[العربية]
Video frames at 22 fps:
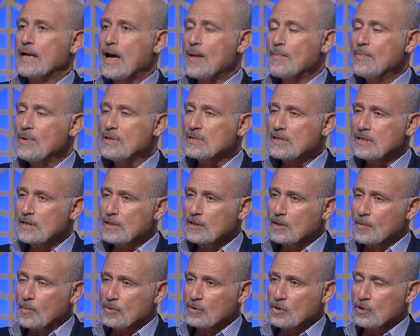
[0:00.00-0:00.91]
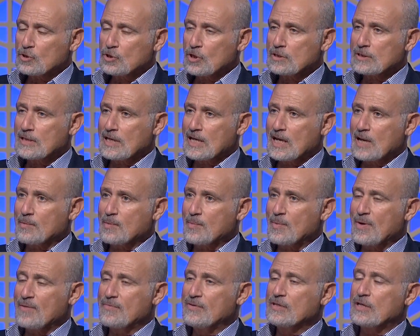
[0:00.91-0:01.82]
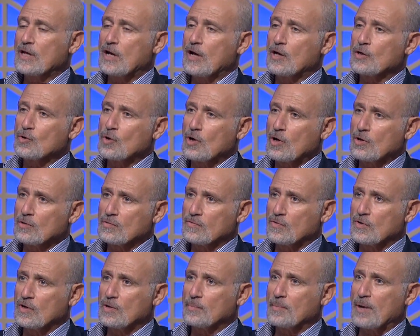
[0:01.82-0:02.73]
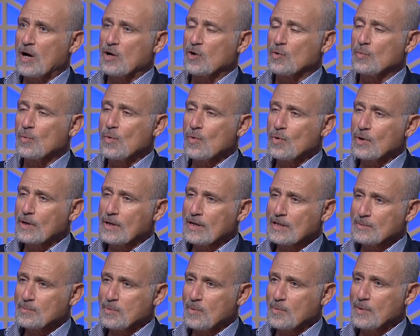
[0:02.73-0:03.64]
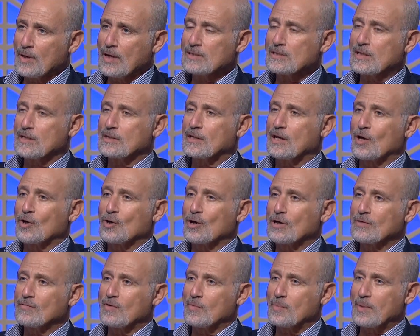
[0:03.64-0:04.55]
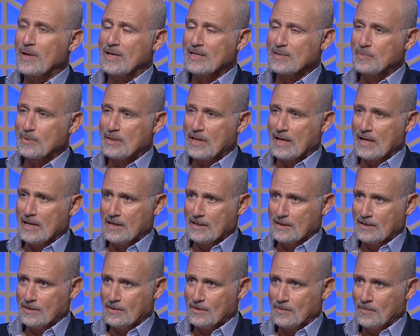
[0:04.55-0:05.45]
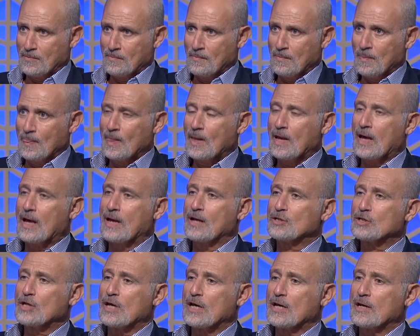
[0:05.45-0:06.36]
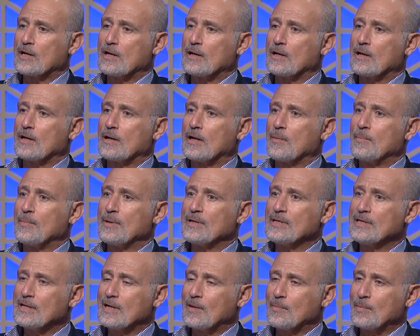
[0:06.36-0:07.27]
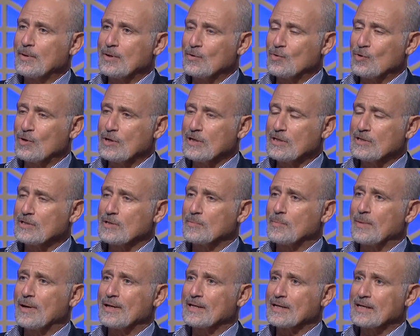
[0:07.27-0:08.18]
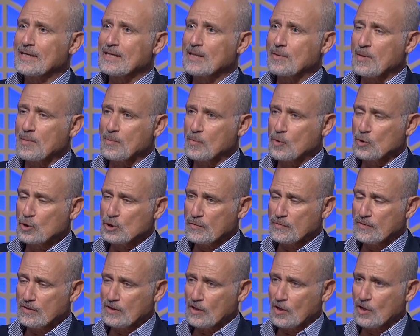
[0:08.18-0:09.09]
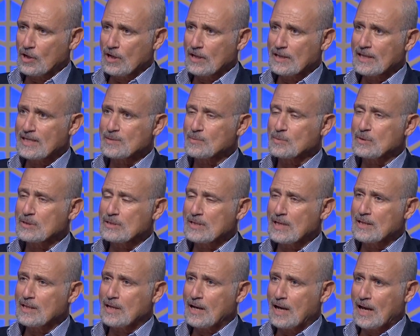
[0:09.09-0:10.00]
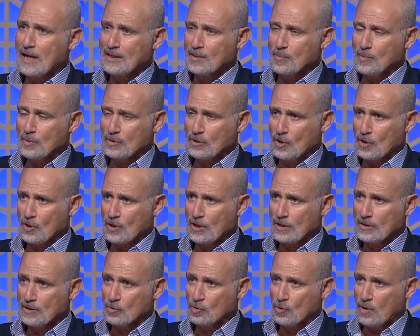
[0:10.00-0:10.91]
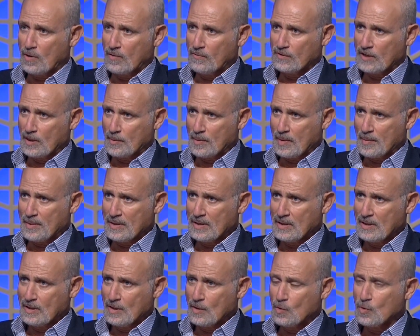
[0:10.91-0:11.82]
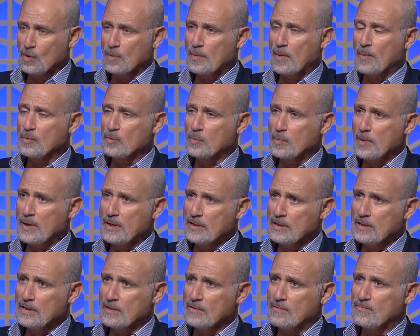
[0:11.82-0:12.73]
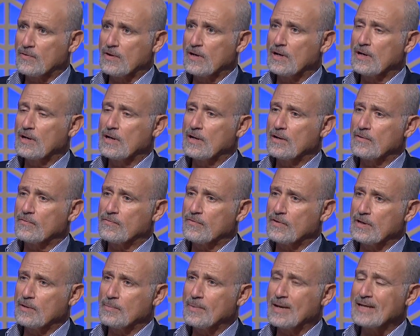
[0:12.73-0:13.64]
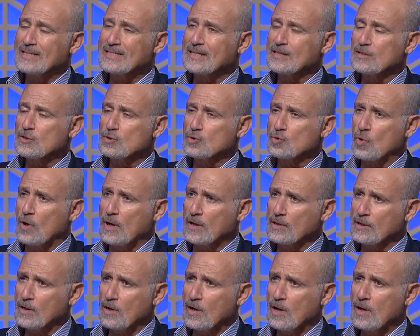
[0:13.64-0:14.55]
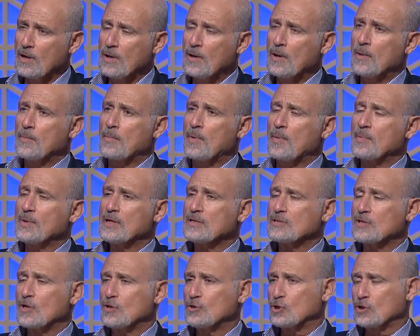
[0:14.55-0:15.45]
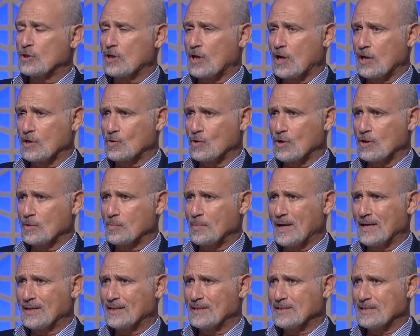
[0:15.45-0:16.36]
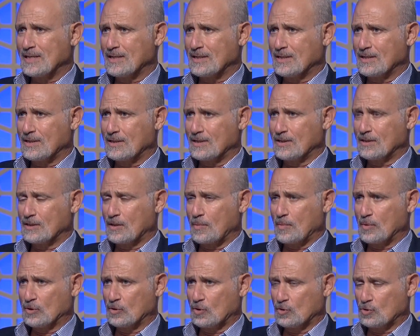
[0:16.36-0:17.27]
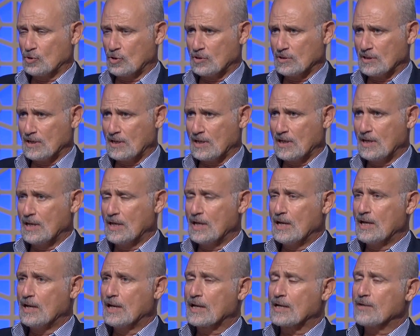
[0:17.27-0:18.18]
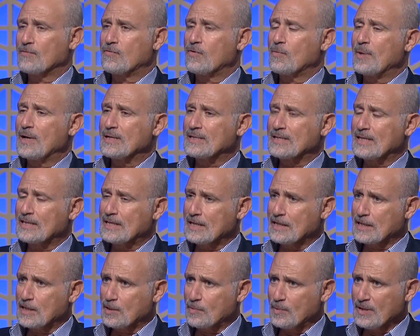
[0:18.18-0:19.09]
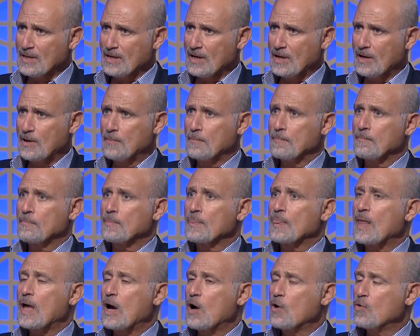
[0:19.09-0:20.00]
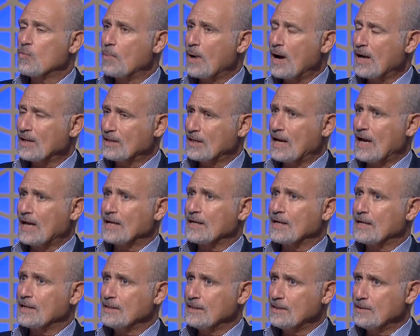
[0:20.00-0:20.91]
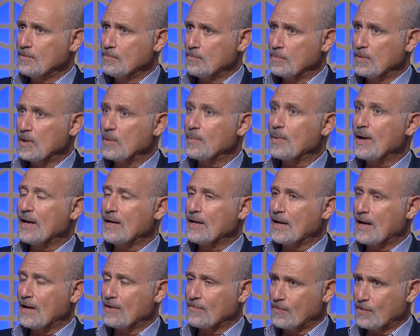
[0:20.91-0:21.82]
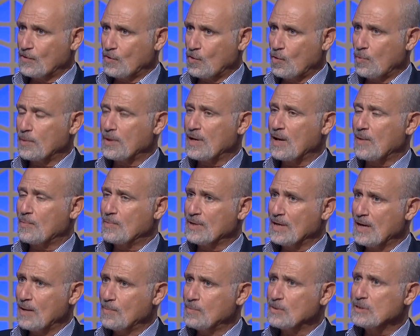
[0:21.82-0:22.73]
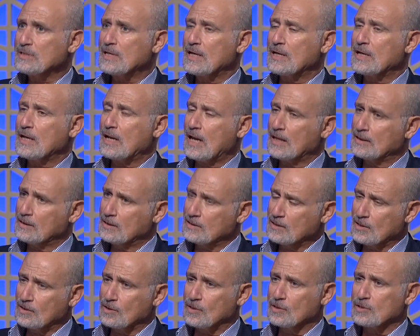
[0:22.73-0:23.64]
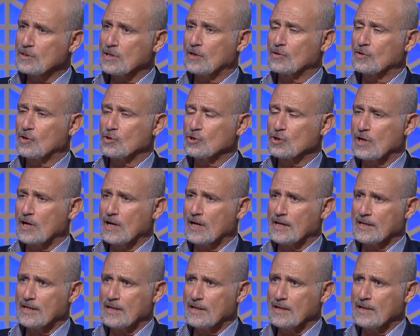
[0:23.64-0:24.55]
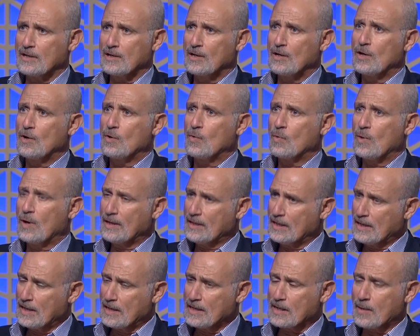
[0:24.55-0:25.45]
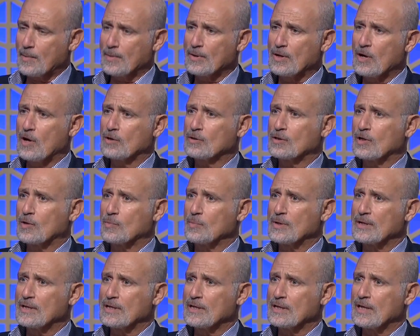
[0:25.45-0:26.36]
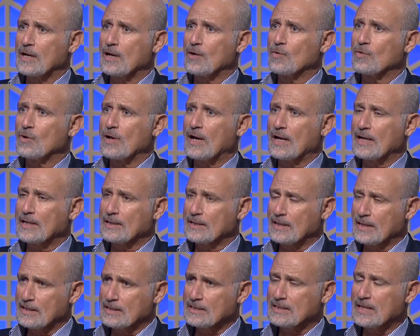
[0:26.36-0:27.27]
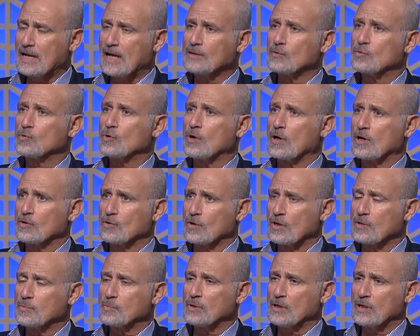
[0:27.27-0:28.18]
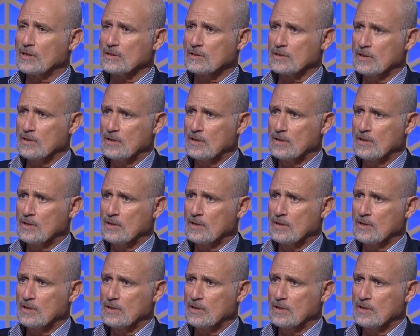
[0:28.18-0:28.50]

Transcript: قبل سن 18 سنه بيبقى فيه تغيرات في مع نمو الجسم بيحصل تغيرات في المقاس بتاع العين علشان لما نيجي نعمل له الليزر بعد كده ما يكونش فيه تغيرات لازم نستنى لحد ما التغيرات دي تقف تماما ونبقى مطمئنين في في المقاسات الصغيره ما بيحصلش تغيرات بعد سن 18 سنه لكن في المقاسات الكبيره او بعض العيانين بنبقى احنا عارفينهم من قبليها بنستنى لحد سن 19 احيانا واحيانا كمان اكتر من كده لو العيان ده لسه عنده تغيرات بتحصل